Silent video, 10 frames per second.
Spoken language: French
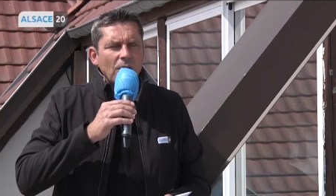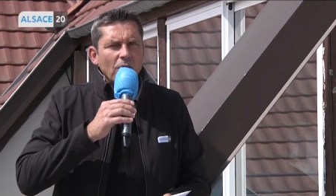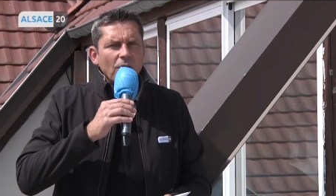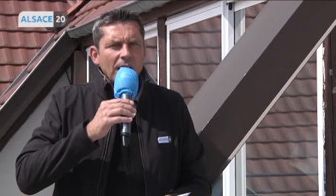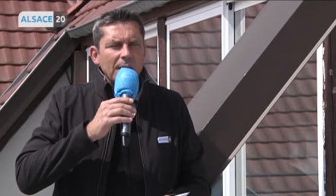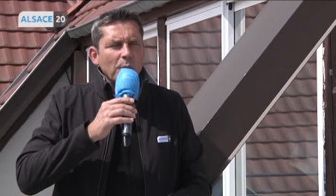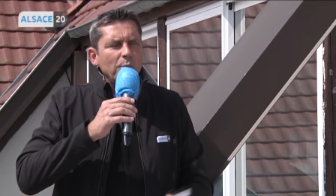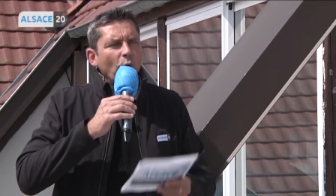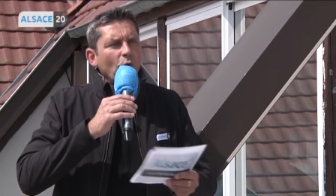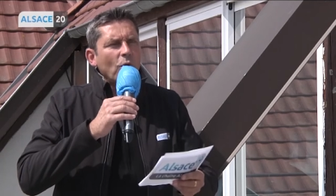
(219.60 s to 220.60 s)
Logelheim.
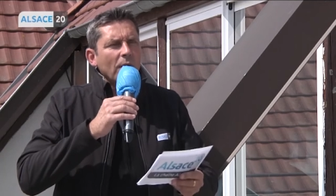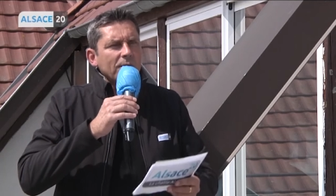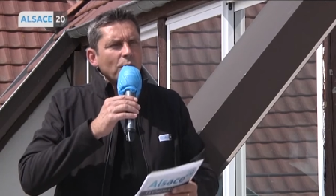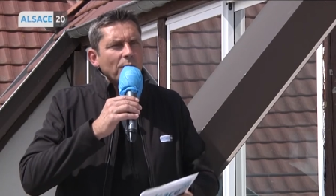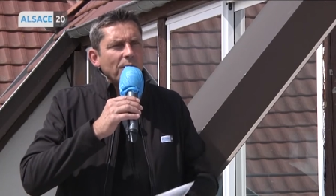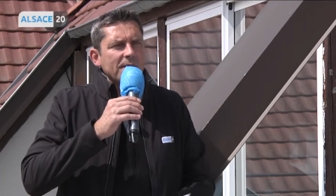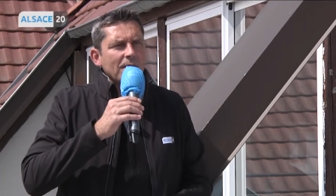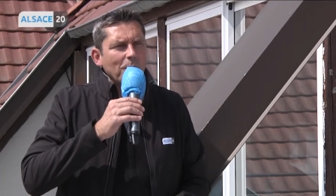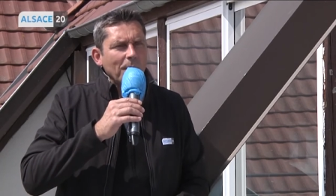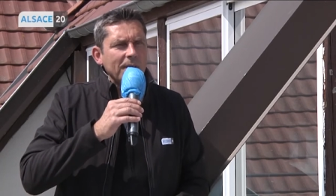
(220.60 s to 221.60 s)
Pourquoi est-ce que vous faites ça
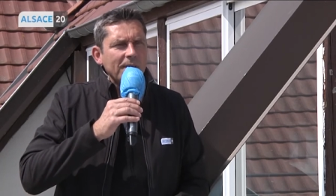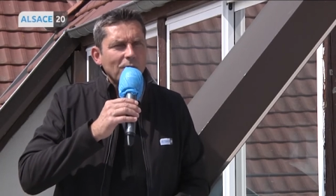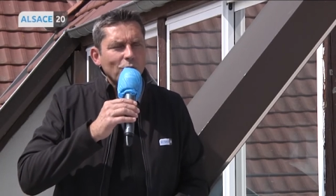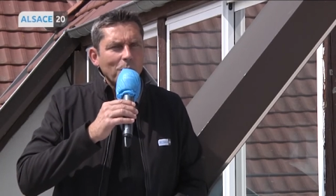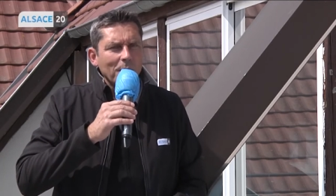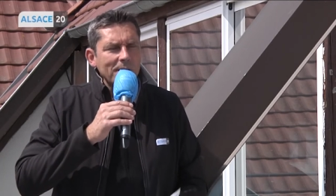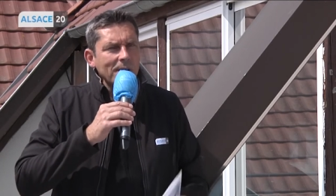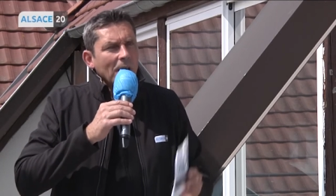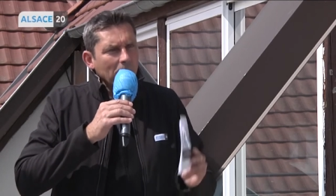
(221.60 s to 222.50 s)
auprès des entreprises